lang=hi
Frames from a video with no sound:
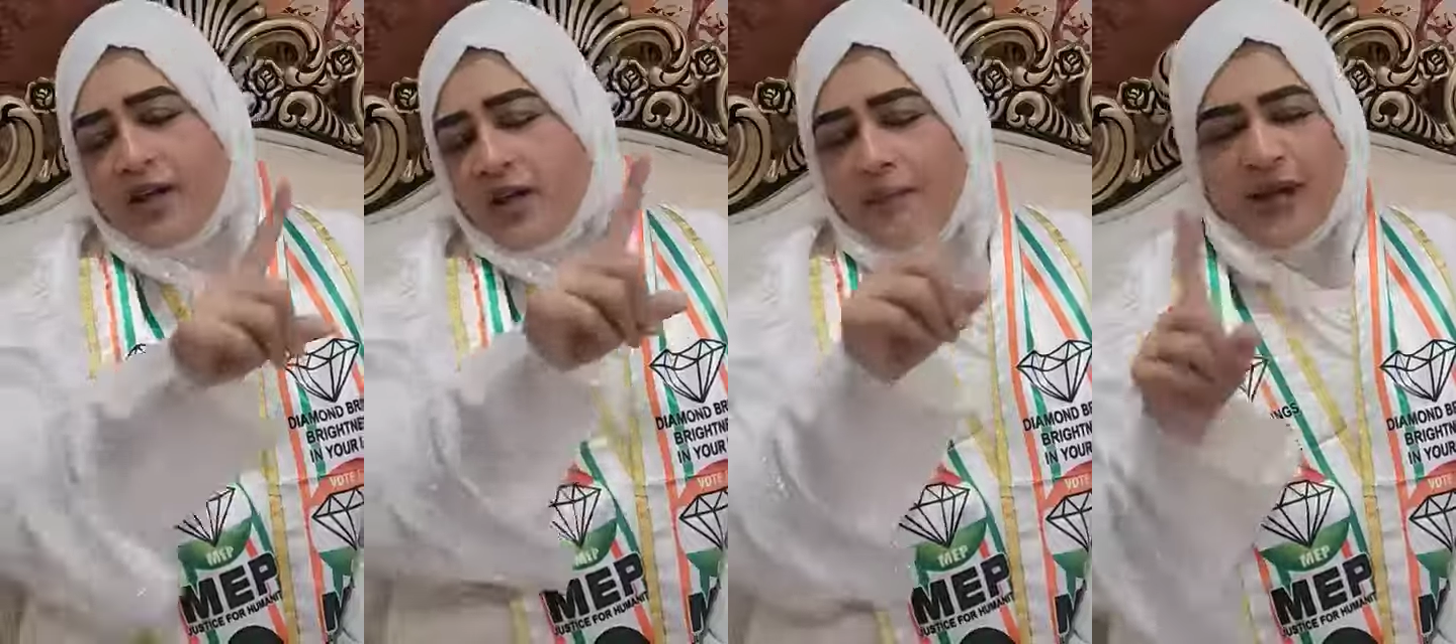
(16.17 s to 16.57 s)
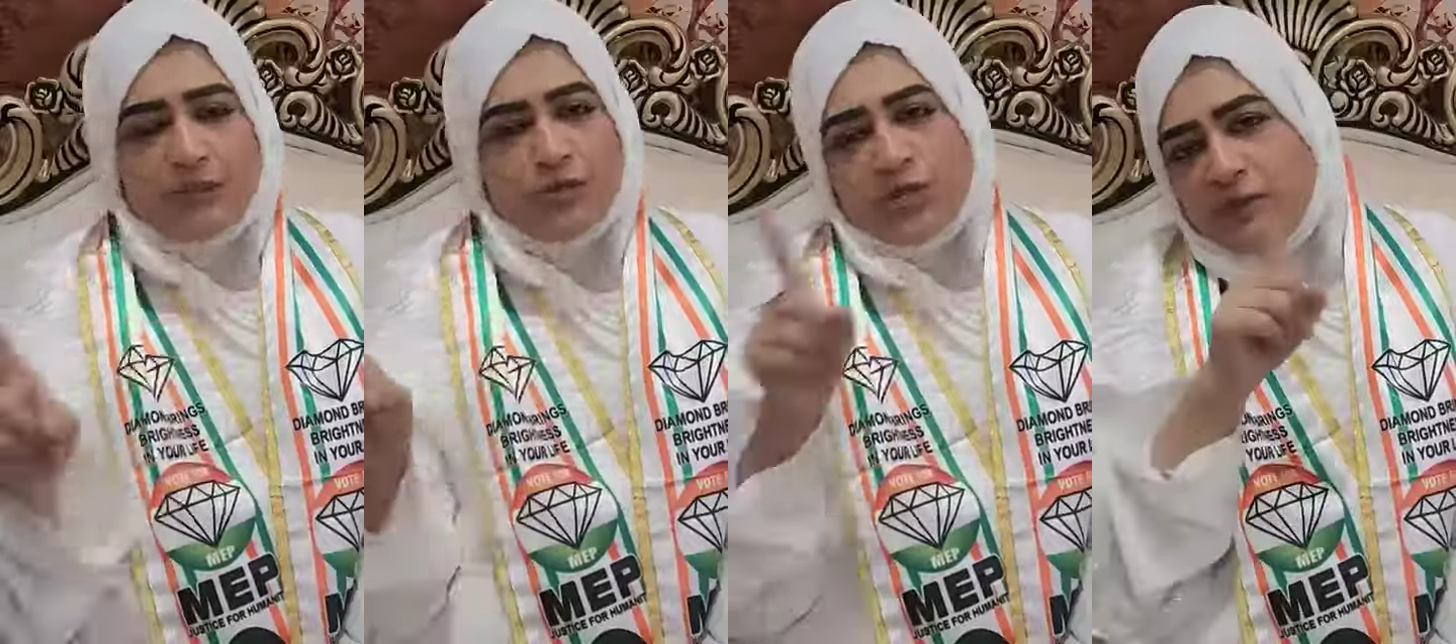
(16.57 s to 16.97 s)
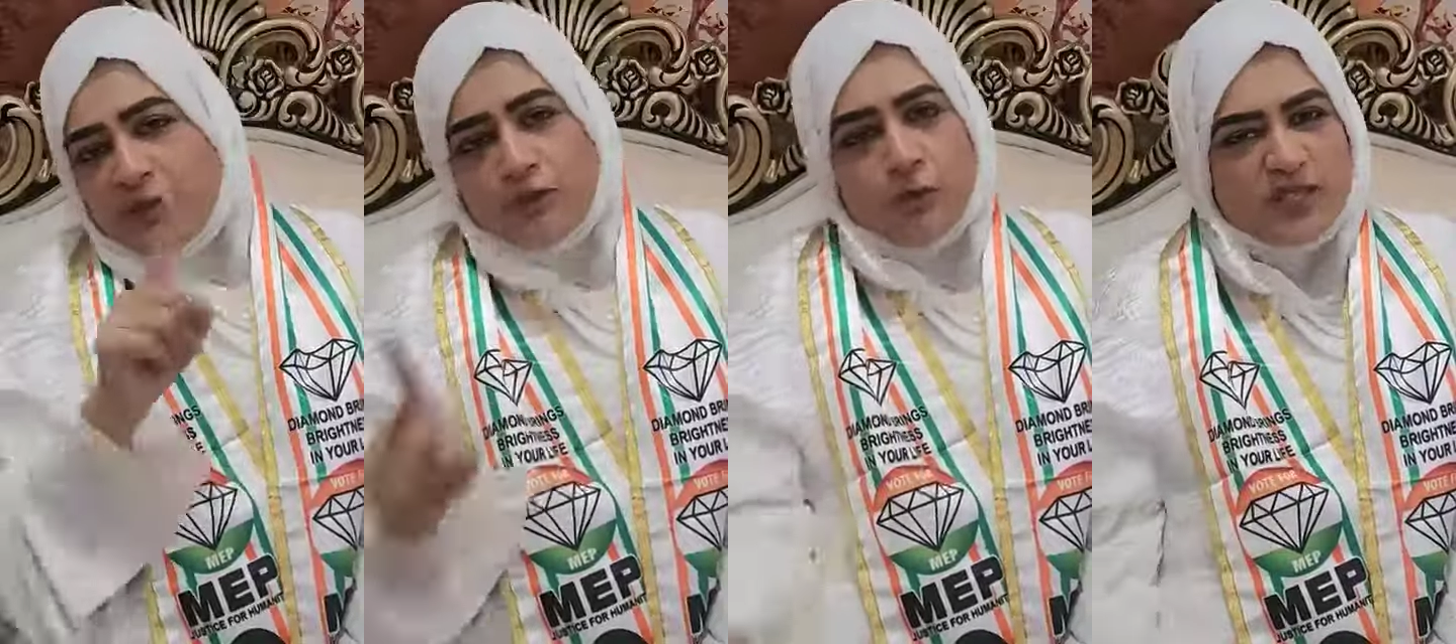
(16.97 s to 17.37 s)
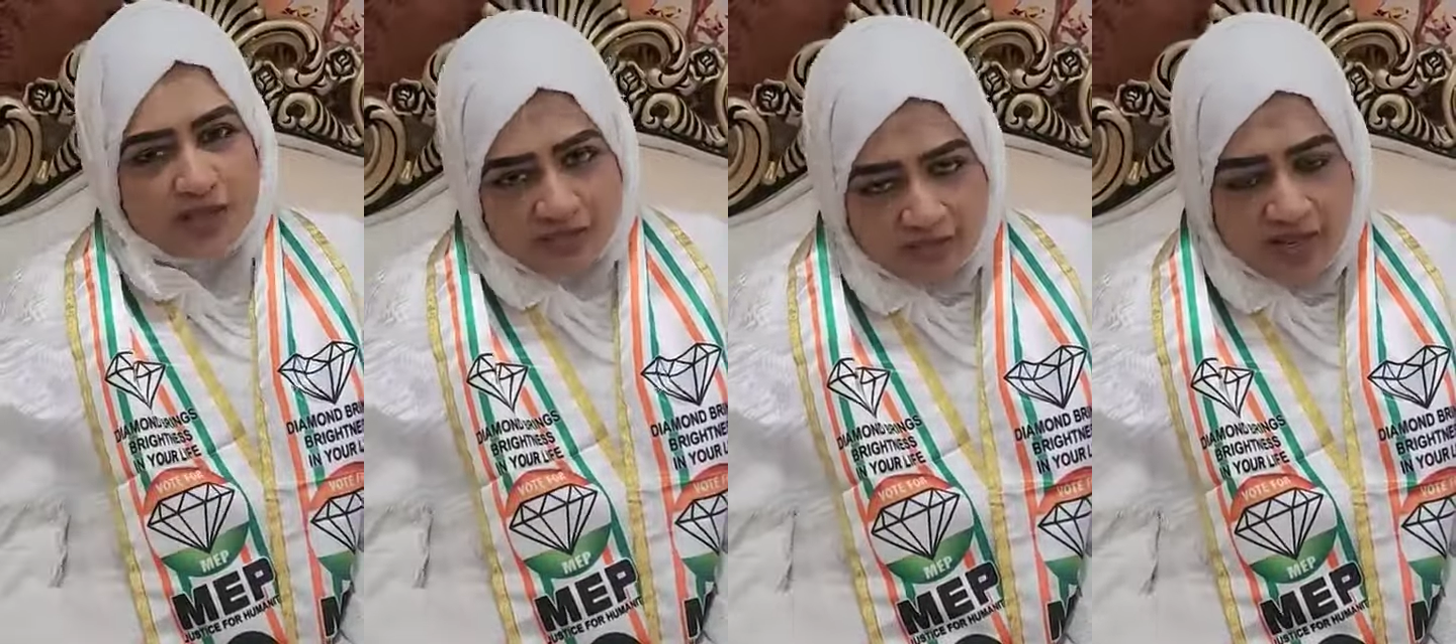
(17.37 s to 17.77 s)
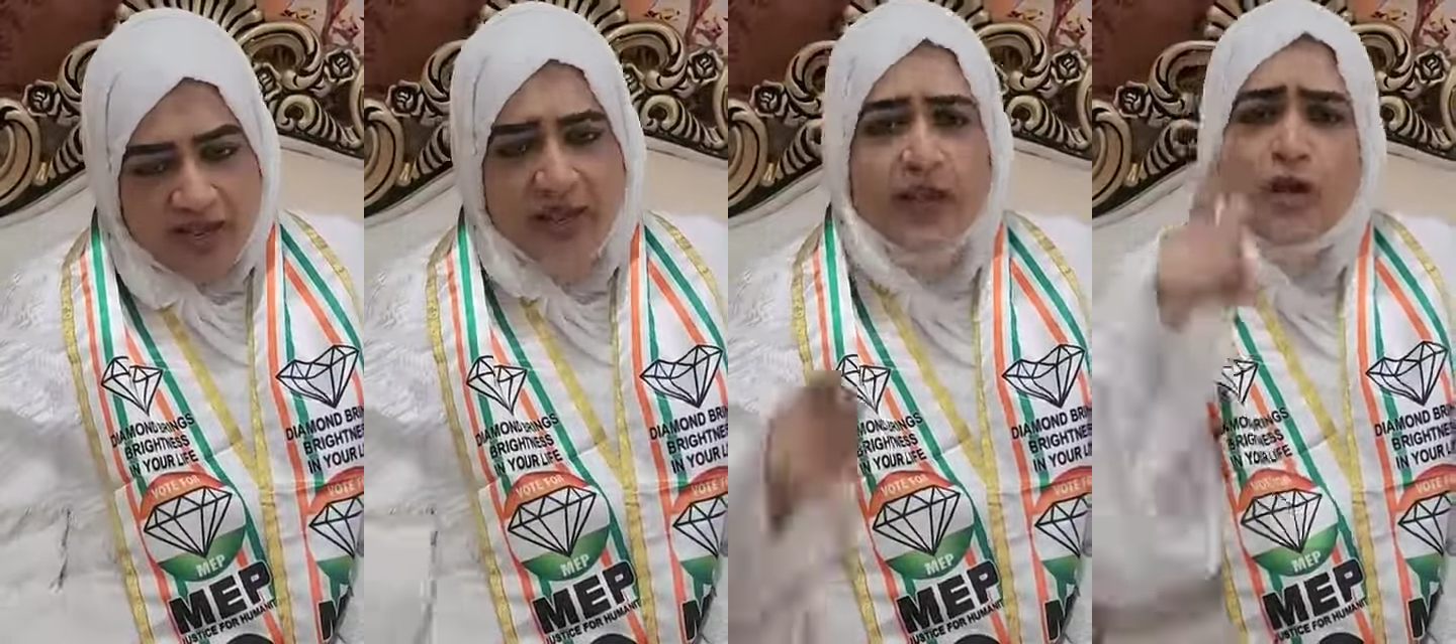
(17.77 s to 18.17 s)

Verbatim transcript: ये बात मुझे बिल्कुल पसंद नहीं है